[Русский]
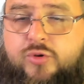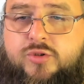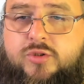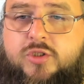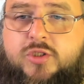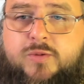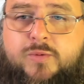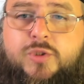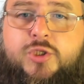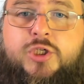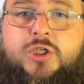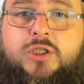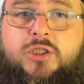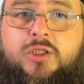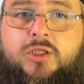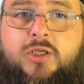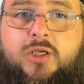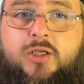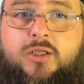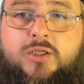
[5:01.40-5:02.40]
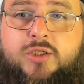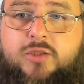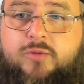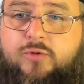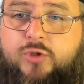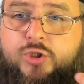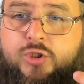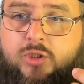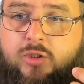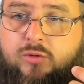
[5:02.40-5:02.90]
Просто священники, они
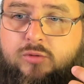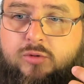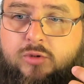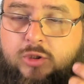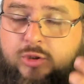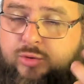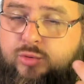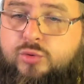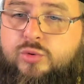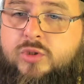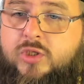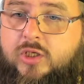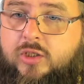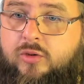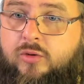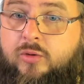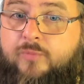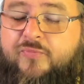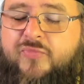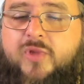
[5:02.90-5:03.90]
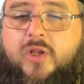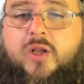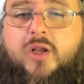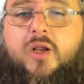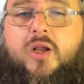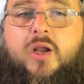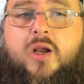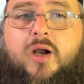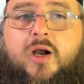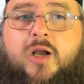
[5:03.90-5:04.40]
совершают литургию,
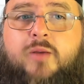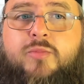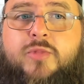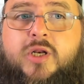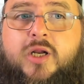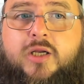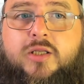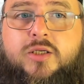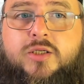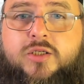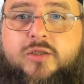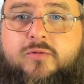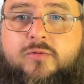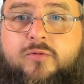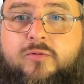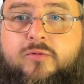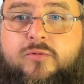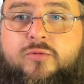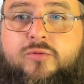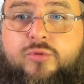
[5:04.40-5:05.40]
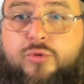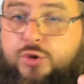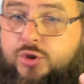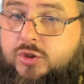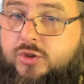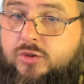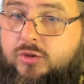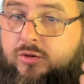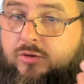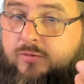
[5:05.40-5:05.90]
а миряне э, тоже...
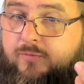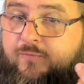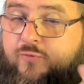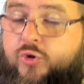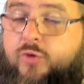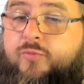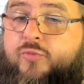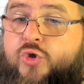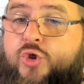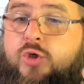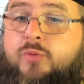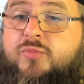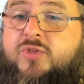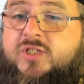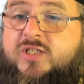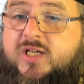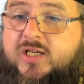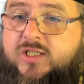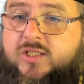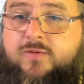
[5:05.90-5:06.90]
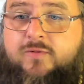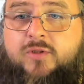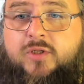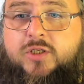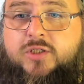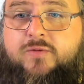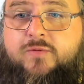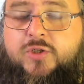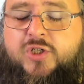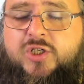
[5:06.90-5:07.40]
В чем, в чем
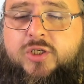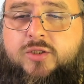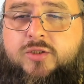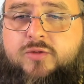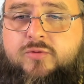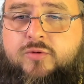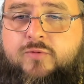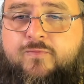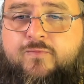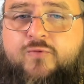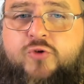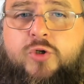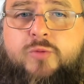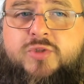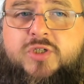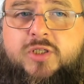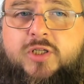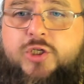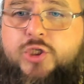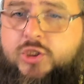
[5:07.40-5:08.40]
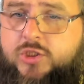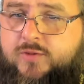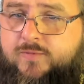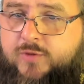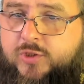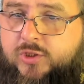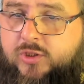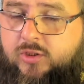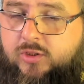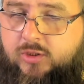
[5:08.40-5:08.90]
царственное священство? В чем задача
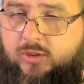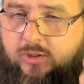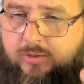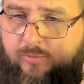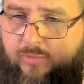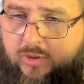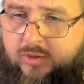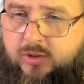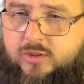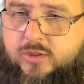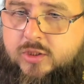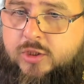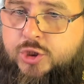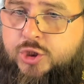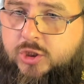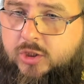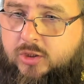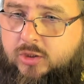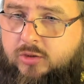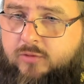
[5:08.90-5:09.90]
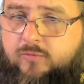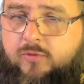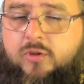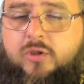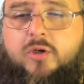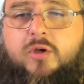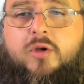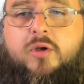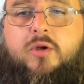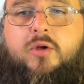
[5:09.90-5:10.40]
священника? Приносить жертвы.
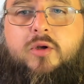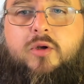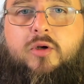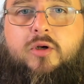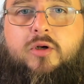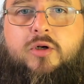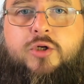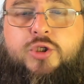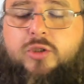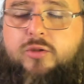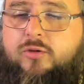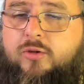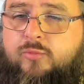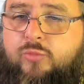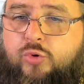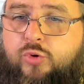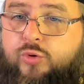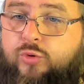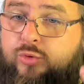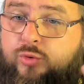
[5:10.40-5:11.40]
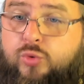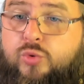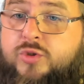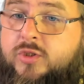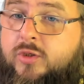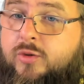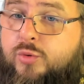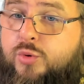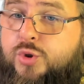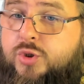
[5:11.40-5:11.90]
Жертва Богу дух
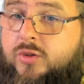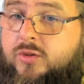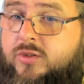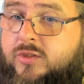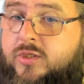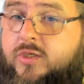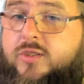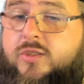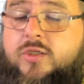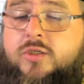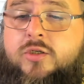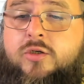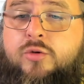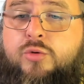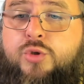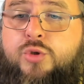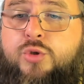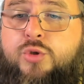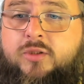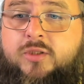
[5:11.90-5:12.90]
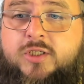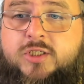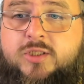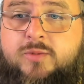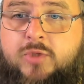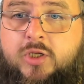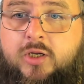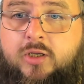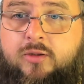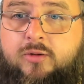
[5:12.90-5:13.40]
сокрушен, сердце сокрушено и
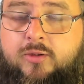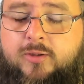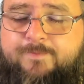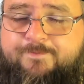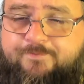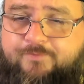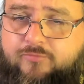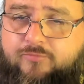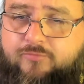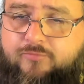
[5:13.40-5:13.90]
смиренно.